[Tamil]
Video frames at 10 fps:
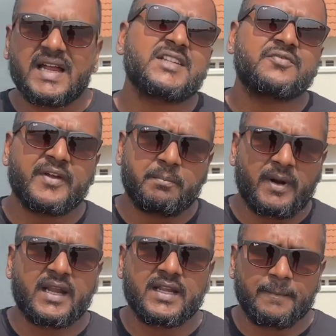சாட்டிஸ்ஃபை
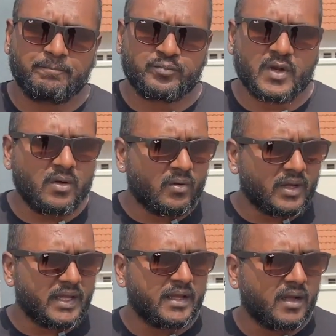பண்ணல
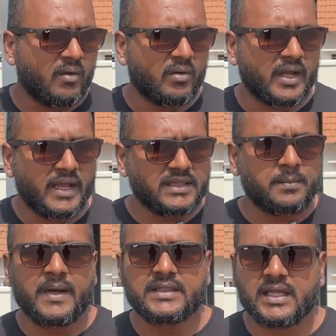அவங்க அவங்க
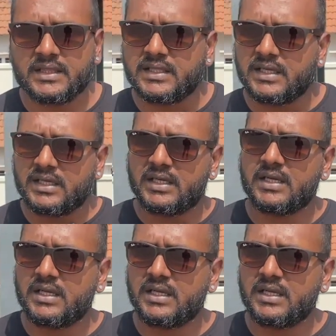எதிர்பார்த்த அந்த